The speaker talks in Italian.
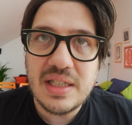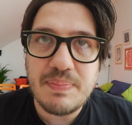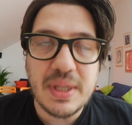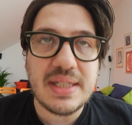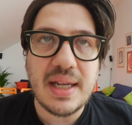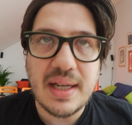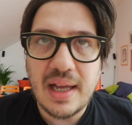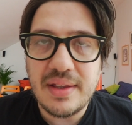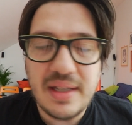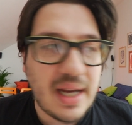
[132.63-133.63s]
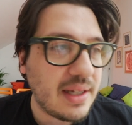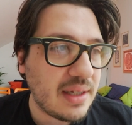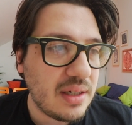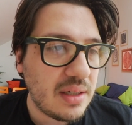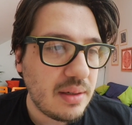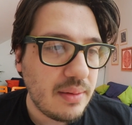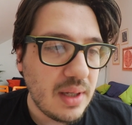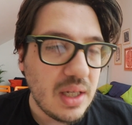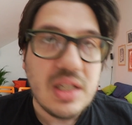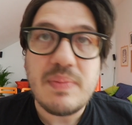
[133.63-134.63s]
Spitzenkandidaten,
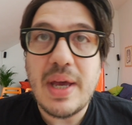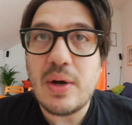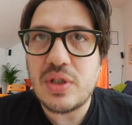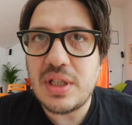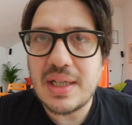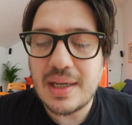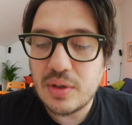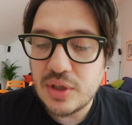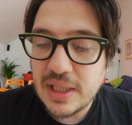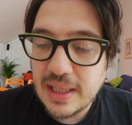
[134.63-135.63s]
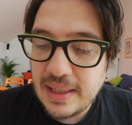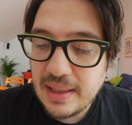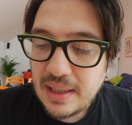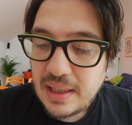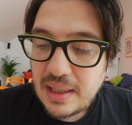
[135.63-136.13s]
spero si dica così,